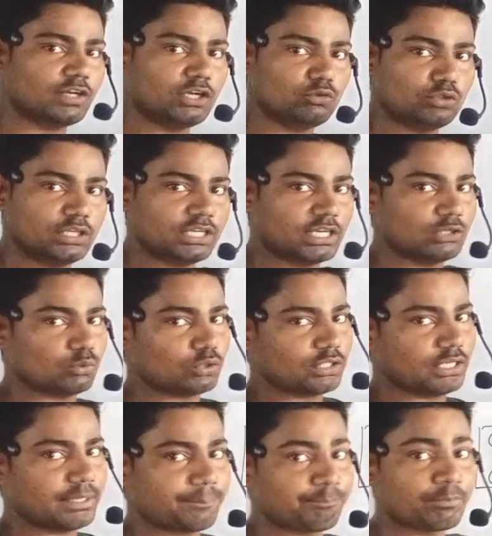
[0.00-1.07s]
जो वैल्यू दी गई
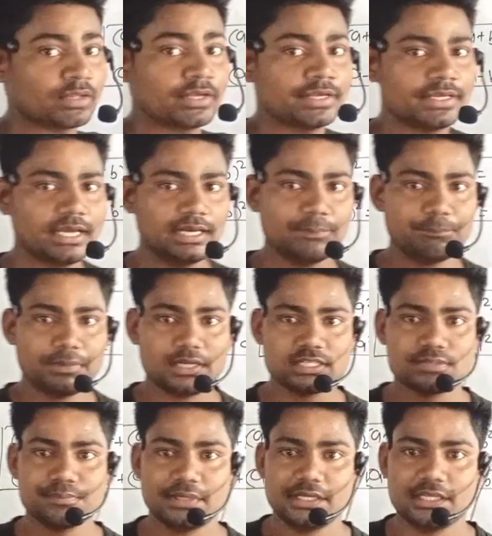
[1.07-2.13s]
होती हैं यानी
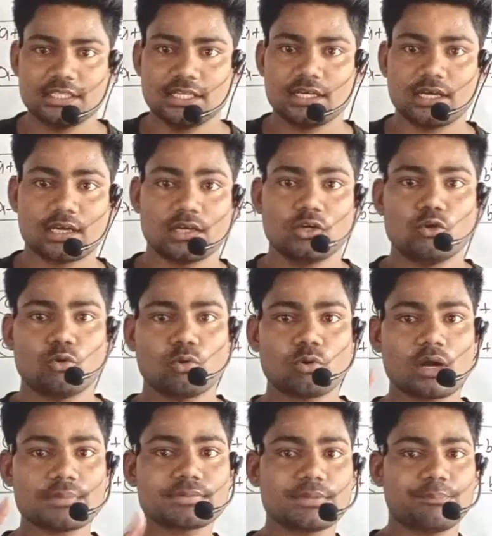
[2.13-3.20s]
प्लस में ही देकर
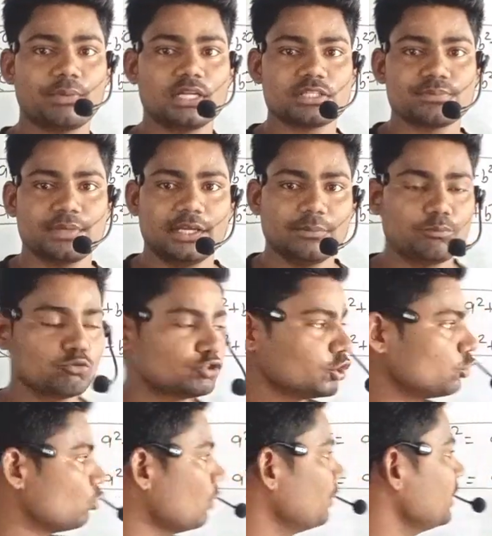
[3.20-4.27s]
और आपसे प्लस में ही
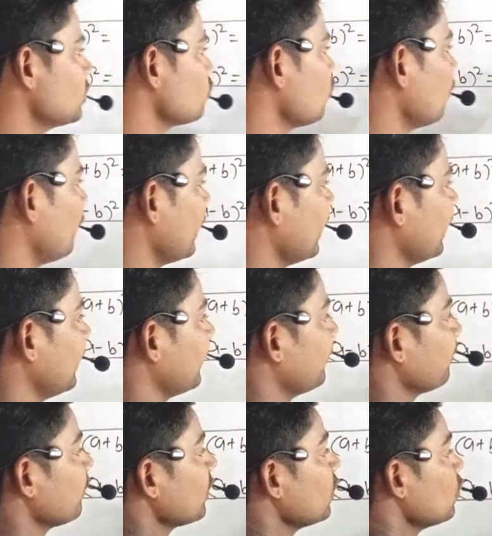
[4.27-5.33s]
पूछे तो हम इसको
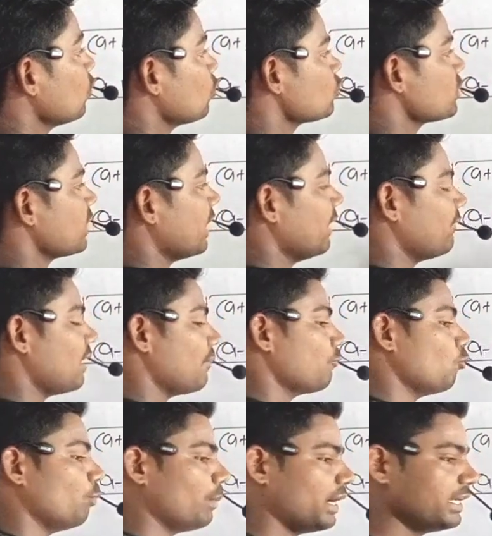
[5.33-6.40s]
पढ़ेंगे उसके अलावा
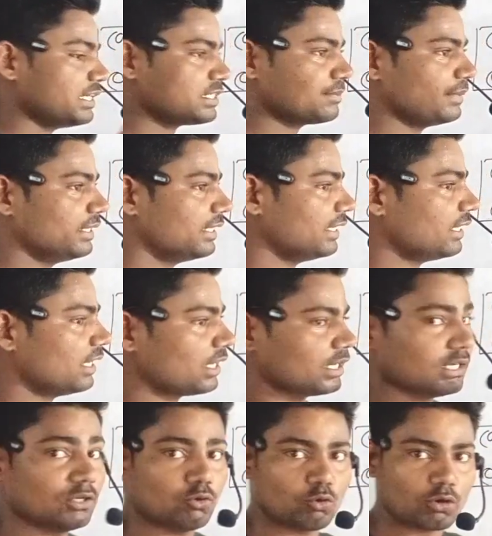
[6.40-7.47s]
आपको माइनस में
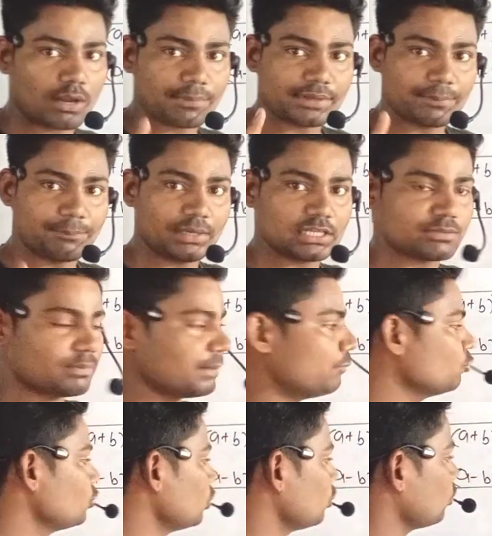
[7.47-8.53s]
देकर और आपकी प्लस
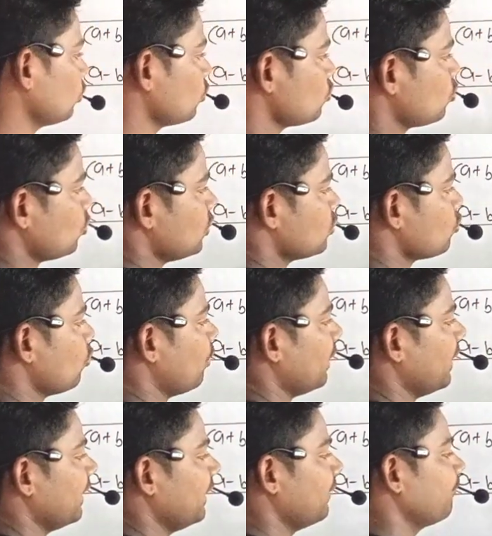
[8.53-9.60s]
में पूछे तो दोस्तों इसको
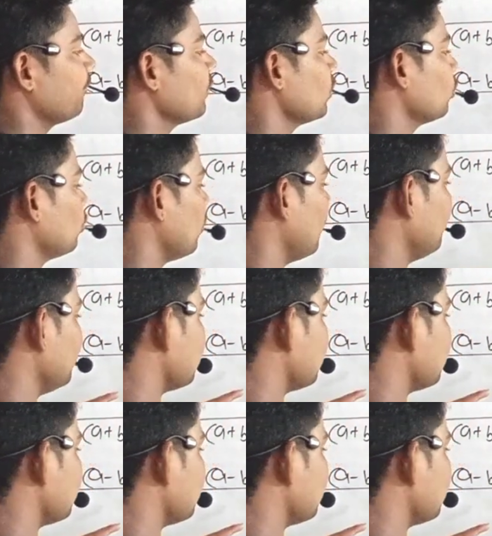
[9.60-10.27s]
पढ़ेंगे तो